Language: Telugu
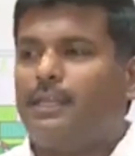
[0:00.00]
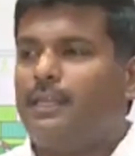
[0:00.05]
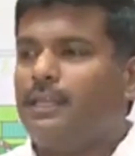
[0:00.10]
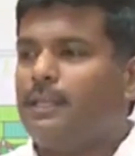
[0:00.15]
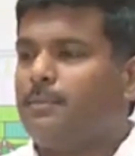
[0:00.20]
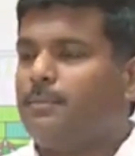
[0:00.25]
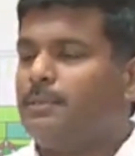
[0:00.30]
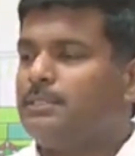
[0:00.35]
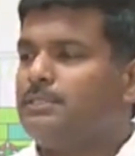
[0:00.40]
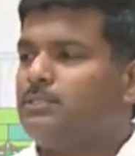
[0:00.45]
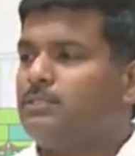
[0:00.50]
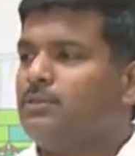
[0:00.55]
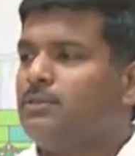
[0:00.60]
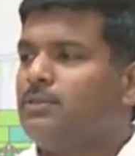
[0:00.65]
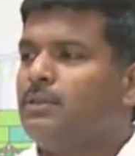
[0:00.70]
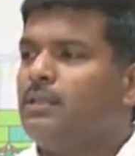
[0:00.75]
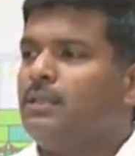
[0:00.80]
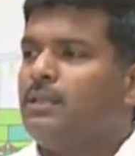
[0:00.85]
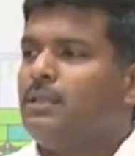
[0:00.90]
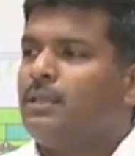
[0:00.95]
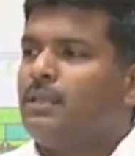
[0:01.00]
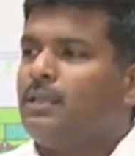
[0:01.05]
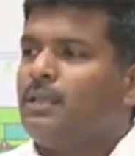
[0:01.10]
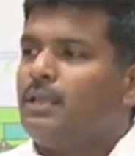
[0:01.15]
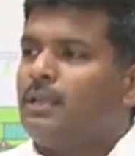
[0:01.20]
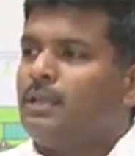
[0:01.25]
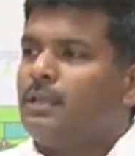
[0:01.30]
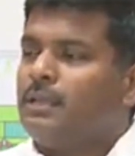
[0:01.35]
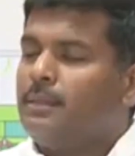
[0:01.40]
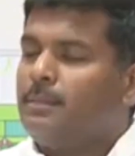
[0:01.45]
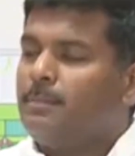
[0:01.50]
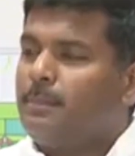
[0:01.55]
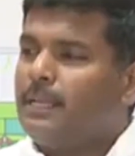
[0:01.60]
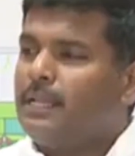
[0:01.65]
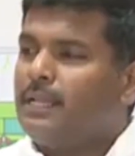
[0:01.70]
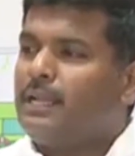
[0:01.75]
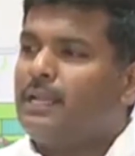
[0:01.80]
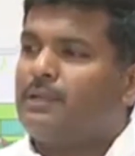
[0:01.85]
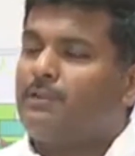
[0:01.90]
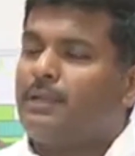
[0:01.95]
ఇయరబుల్స్ ఈ
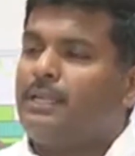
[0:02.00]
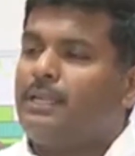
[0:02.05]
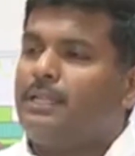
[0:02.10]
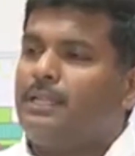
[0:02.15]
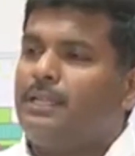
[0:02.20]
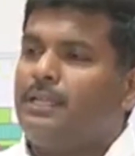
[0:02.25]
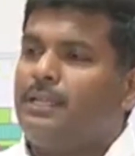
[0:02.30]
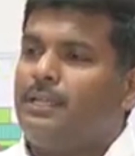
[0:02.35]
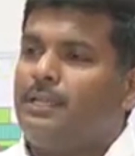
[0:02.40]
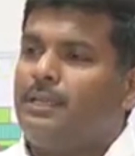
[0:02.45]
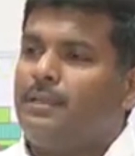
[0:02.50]
మిగిలినటువంటి